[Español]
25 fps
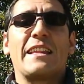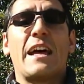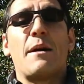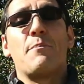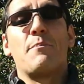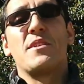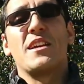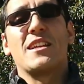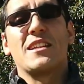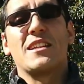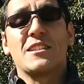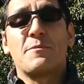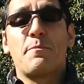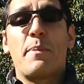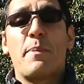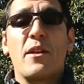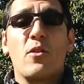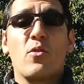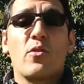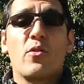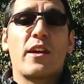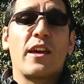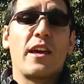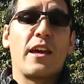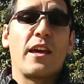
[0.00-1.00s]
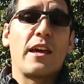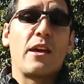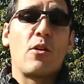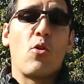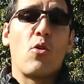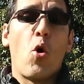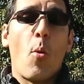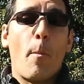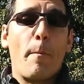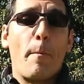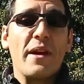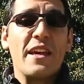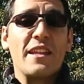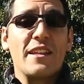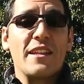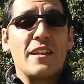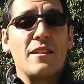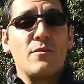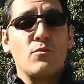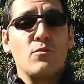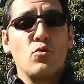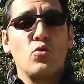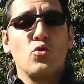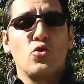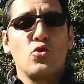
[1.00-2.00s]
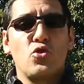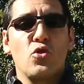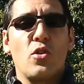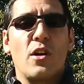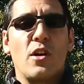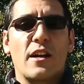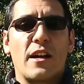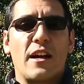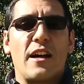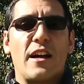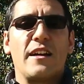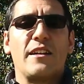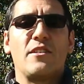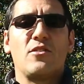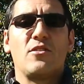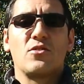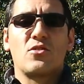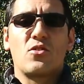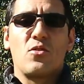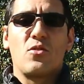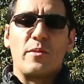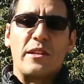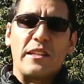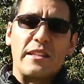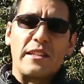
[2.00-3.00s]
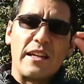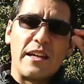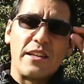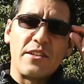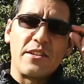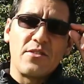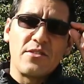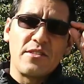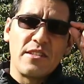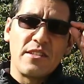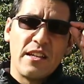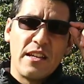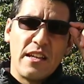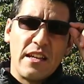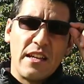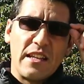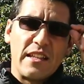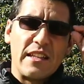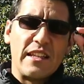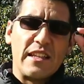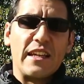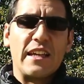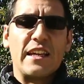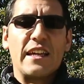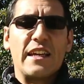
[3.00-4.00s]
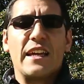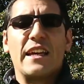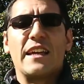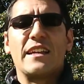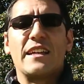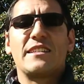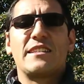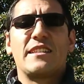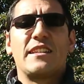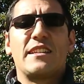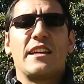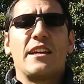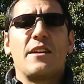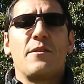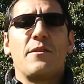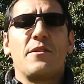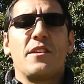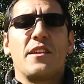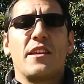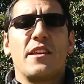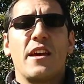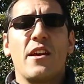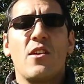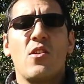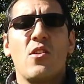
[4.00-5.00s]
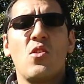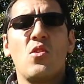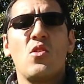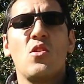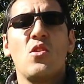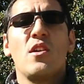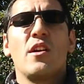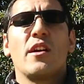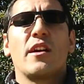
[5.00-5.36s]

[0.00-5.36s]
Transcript: también espero que opinen mucho acá en los comentarios de este video,